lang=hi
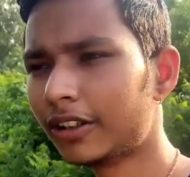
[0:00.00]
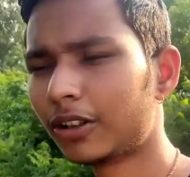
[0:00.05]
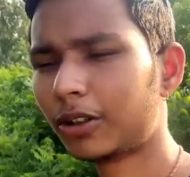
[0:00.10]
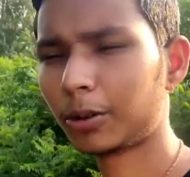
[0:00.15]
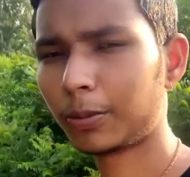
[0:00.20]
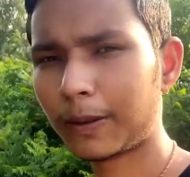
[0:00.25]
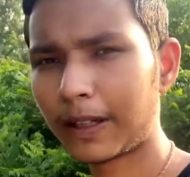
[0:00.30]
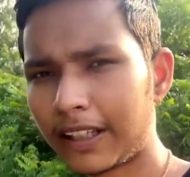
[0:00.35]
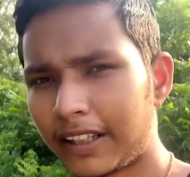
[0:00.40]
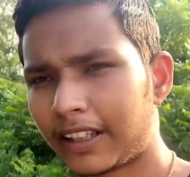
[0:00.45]

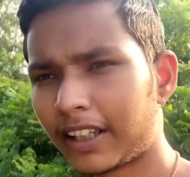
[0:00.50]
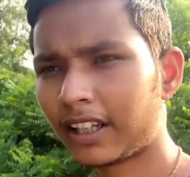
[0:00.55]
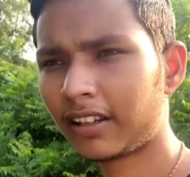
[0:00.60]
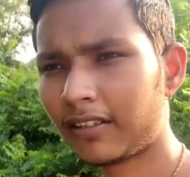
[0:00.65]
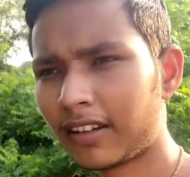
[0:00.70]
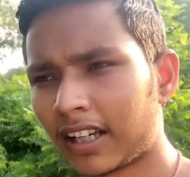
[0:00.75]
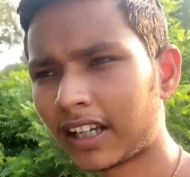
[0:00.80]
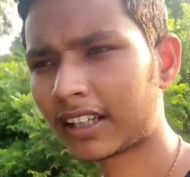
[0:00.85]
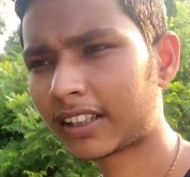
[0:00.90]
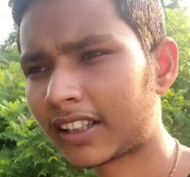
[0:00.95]
और भाई कल
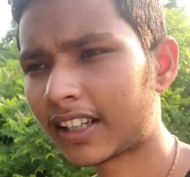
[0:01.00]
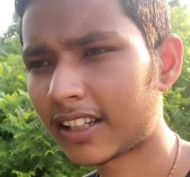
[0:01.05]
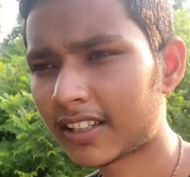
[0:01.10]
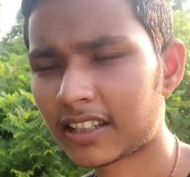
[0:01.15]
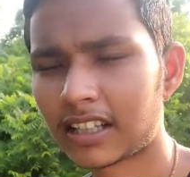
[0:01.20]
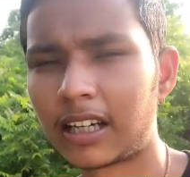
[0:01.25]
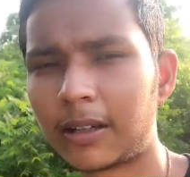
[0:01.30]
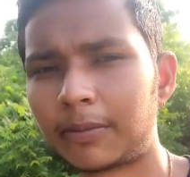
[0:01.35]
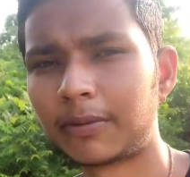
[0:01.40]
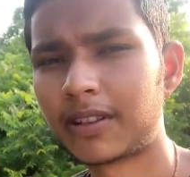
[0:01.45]
वाला
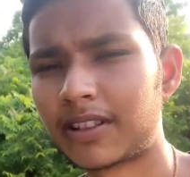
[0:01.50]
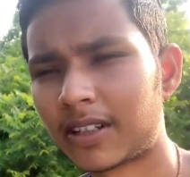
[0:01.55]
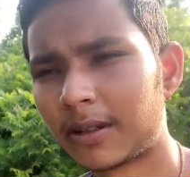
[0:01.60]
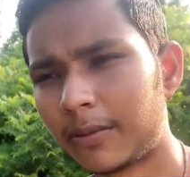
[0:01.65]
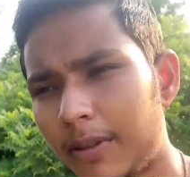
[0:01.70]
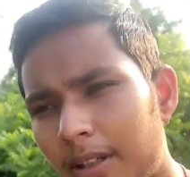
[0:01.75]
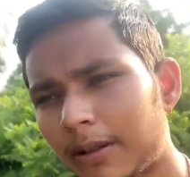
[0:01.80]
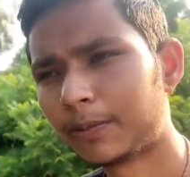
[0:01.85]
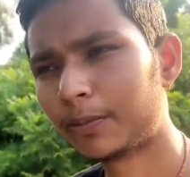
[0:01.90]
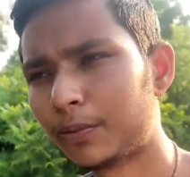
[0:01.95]
टास्क आपने
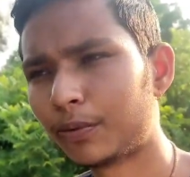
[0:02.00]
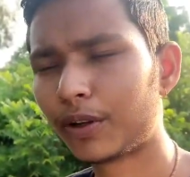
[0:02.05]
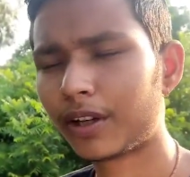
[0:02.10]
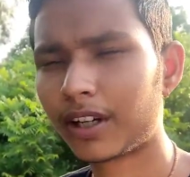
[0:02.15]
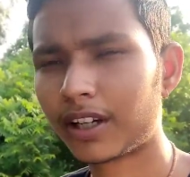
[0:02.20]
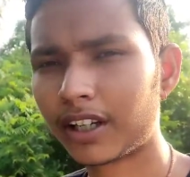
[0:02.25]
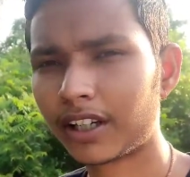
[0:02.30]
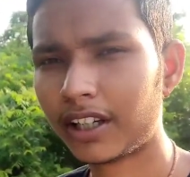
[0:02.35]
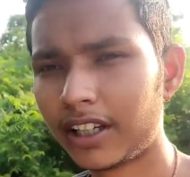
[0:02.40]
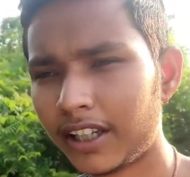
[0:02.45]
सभी ने पूरा
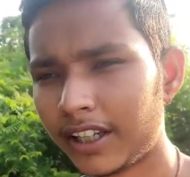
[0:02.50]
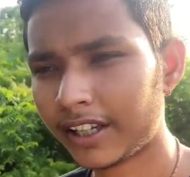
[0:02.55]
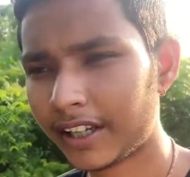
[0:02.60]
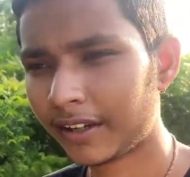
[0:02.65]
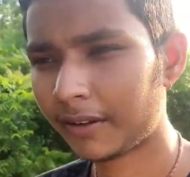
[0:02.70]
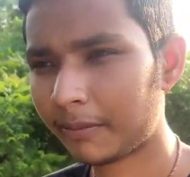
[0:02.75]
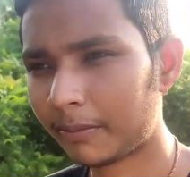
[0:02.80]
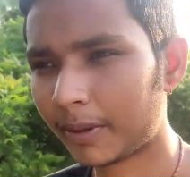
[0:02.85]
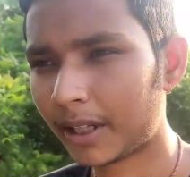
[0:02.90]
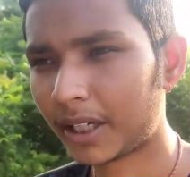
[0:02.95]
कर लिया
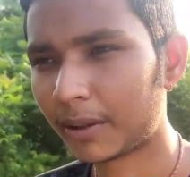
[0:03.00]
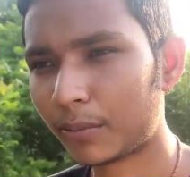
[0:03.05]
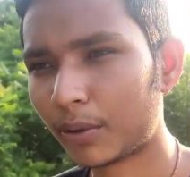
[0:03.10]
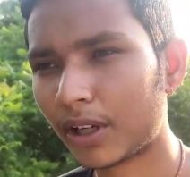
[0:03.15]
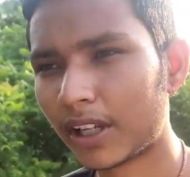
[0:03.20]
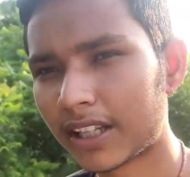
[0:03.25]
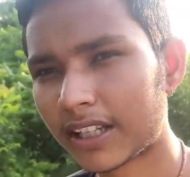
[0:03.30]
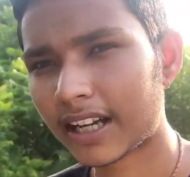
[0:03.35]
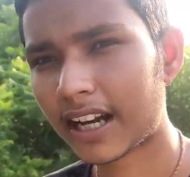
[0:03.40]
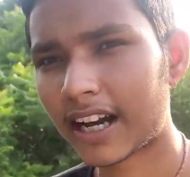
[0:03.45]
है मैंने
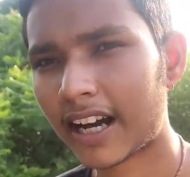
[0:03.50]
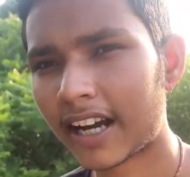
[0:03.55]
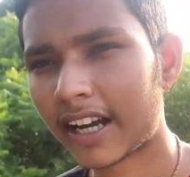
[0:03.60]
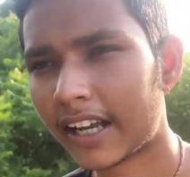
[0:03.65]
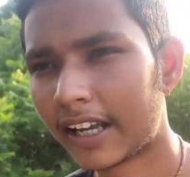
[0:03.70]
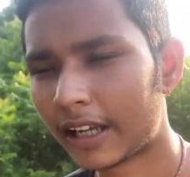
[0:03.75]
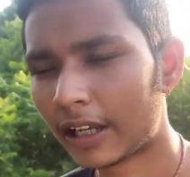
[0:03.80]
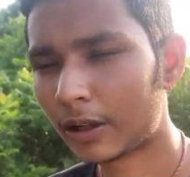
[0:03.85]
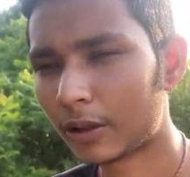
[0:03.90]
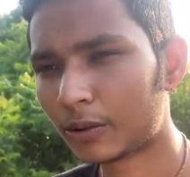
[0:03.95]
बोला था
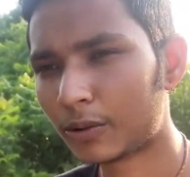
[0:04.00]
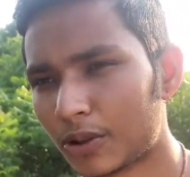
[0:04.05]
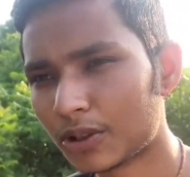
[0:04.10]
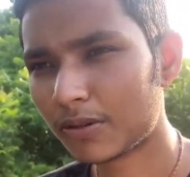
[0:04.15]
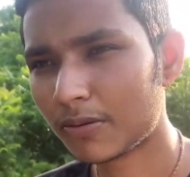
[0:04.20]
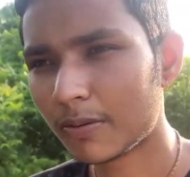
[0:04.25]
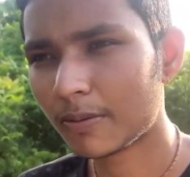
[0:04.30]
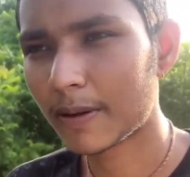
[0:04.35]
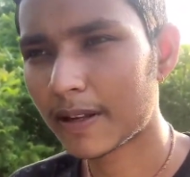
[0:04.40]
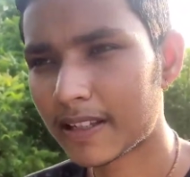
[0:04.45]
हाय हेलो
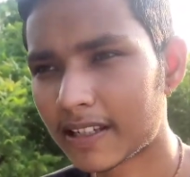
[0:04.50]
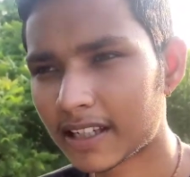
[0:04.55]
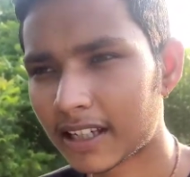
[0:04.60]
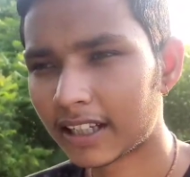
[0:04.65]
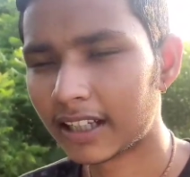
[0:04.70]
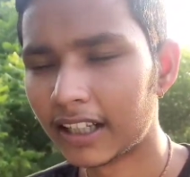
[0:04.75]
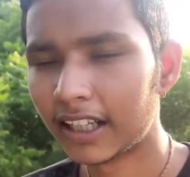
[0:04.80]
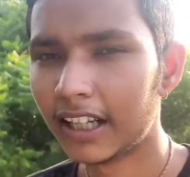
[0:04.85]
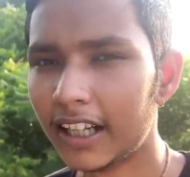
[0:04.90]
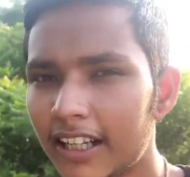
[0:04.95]
कुछ भी भेजना
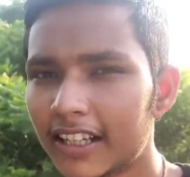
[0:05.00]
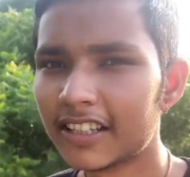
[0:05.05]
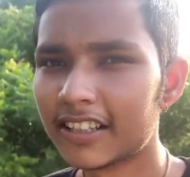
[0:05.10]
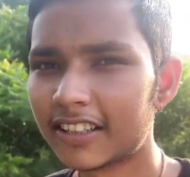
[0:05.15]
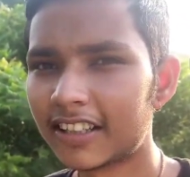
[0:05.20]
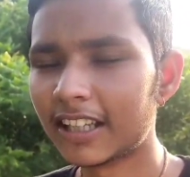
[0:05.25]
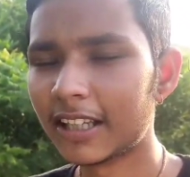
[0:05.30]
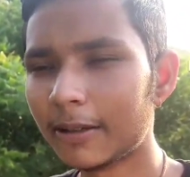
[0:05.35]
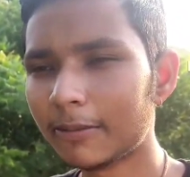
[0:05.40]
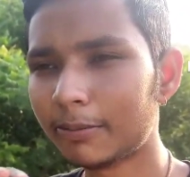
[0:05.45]

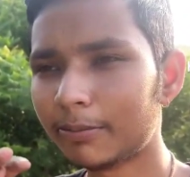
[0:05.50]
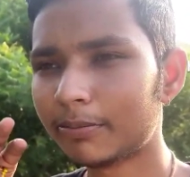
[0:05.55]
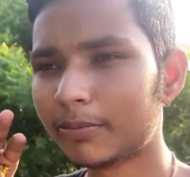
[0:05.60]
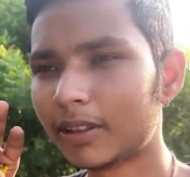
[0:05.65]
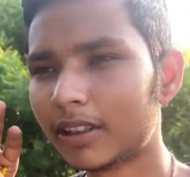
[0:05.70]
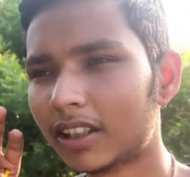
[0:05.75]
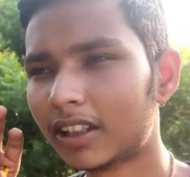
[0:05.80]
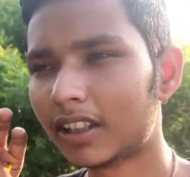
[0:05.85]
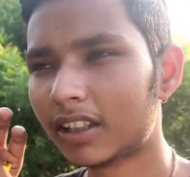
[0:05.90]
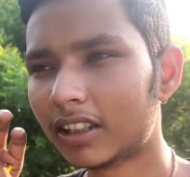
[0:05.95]
सिर्फ
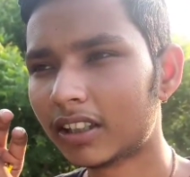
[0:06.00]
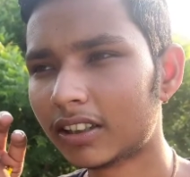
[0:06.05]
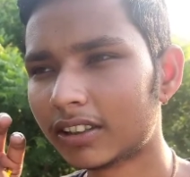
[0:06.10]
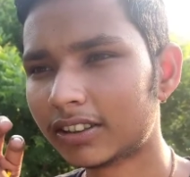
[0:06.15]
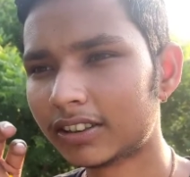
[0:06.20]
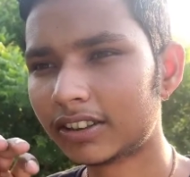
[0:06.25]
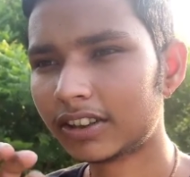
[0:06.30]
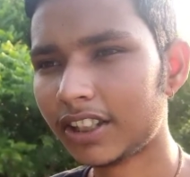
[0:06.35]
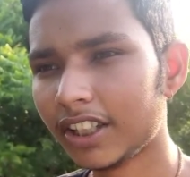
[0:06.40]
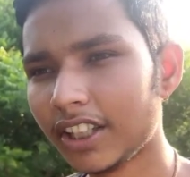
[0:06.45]

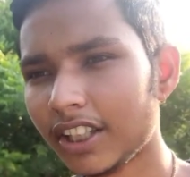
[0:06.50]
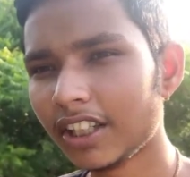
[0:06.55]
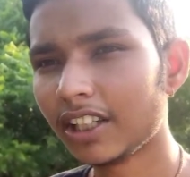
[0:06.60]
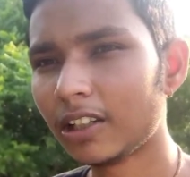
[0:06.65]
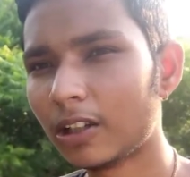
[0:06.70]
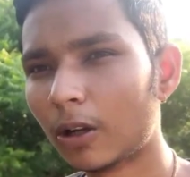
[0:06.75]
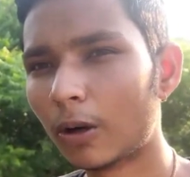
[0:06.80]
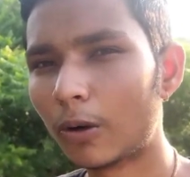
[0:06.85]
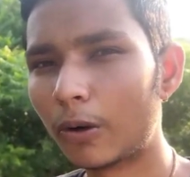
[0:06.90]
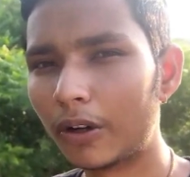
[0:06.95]

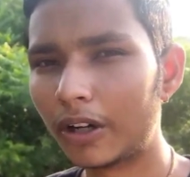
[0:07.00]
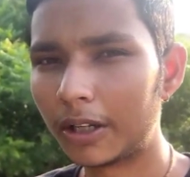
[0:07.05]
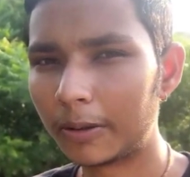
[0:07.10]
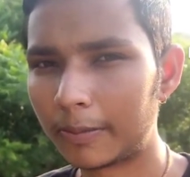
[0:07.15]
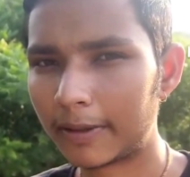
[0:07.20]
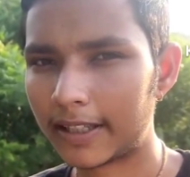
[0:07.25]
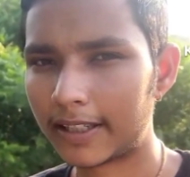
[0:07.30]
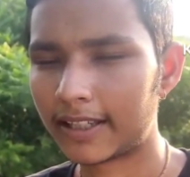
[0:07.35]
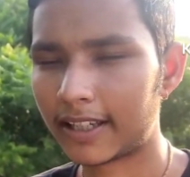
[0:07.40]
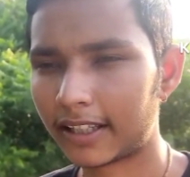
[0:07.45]
तीन लोगों ने
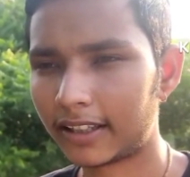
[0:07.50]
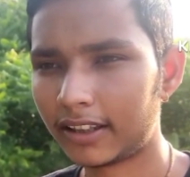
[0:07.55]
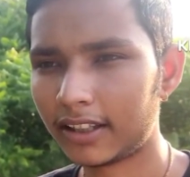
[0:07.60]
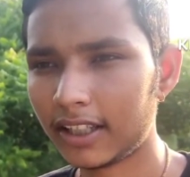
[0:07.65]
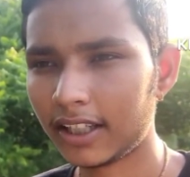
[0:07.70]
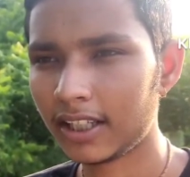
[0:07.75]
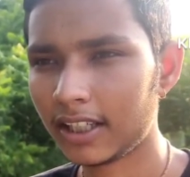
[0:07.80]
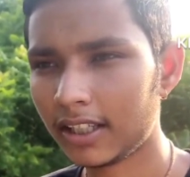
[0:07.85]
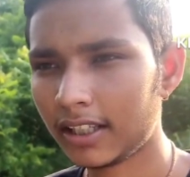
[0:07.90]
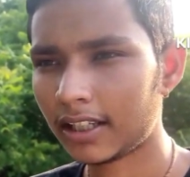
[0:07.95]
भेजा
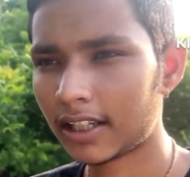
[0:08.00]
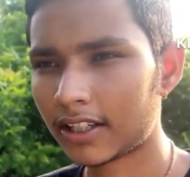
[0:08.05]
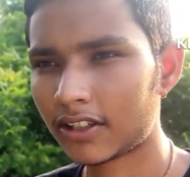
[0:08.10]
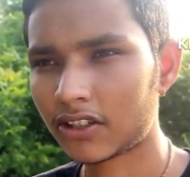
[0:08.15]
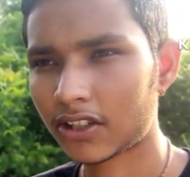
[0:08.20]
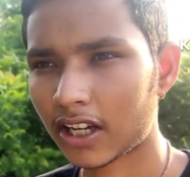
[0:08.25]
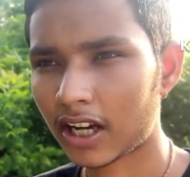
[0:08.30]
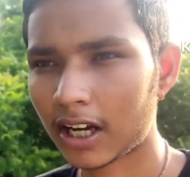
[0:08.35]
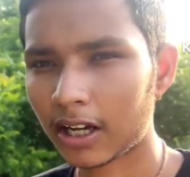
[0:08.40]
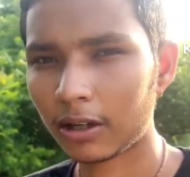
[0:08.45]
तीन या
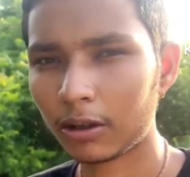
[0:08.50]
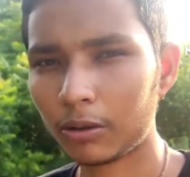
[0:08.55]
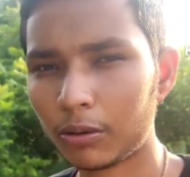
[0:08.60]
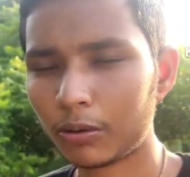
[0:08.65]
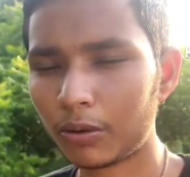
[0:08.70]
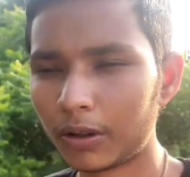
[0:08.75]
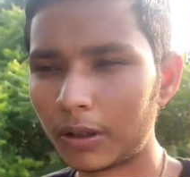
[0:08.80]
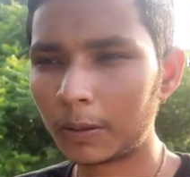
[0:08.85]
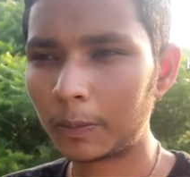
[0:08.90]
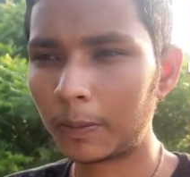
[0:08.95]
चार
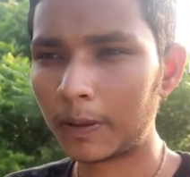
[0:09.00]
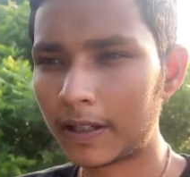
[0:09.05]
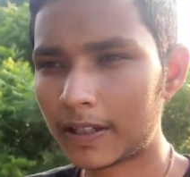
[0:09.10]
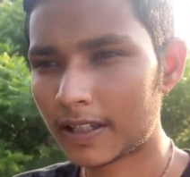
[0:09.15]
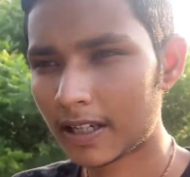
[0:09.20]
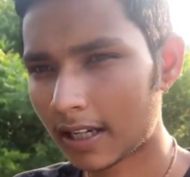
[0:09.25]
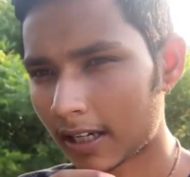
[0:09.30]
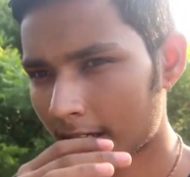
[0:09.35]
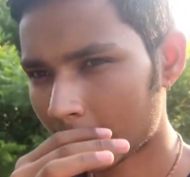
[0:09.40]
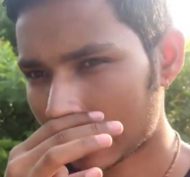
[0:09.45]
लोगों ने
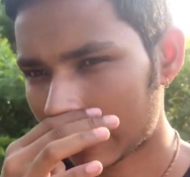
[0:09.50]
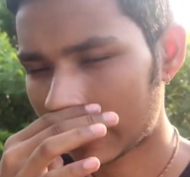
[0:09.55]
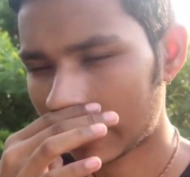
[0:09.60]
भेजा